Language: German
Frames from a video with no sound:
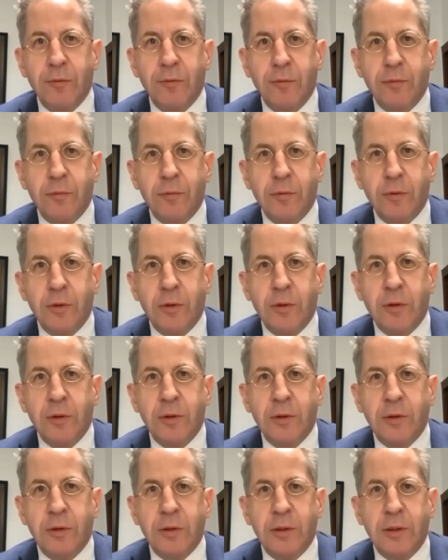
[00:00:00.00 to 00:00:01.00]
in den
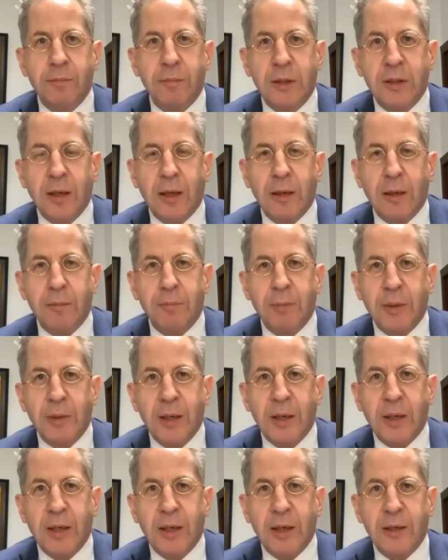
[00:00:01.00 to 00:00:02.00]
Redaktionen
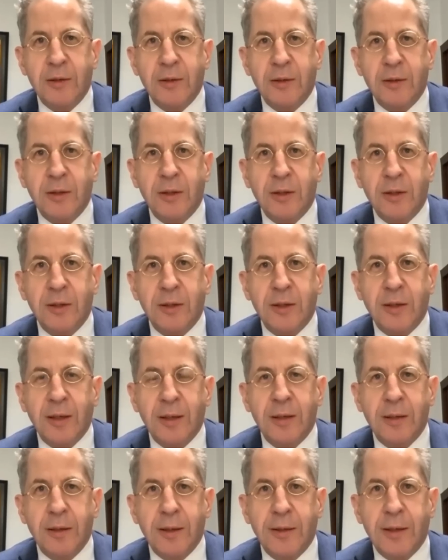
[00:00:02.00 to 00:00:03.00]
zu einer vernünftigen
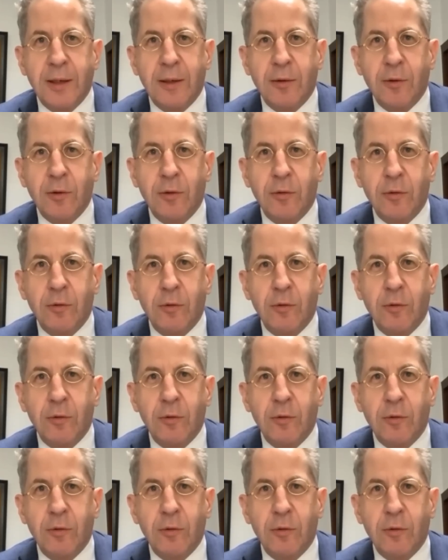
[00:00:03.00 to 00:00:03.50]
Beschäftigung.